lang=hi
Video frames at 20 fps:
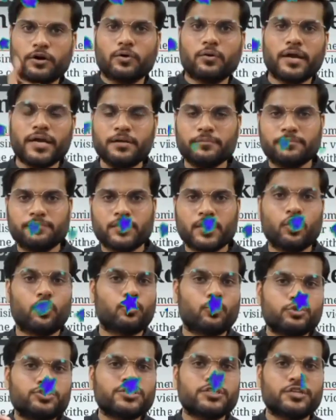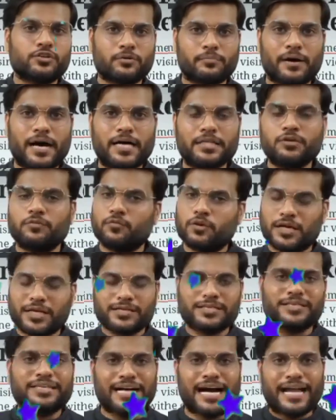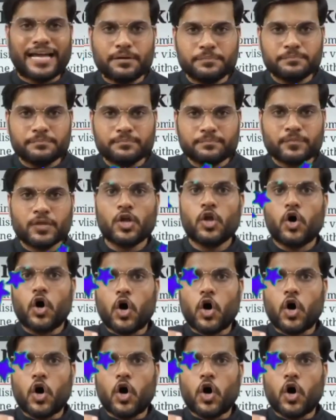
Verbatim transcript: रिकॉर्ड हो गए कुछ दिनों बाद वो लड़की गायब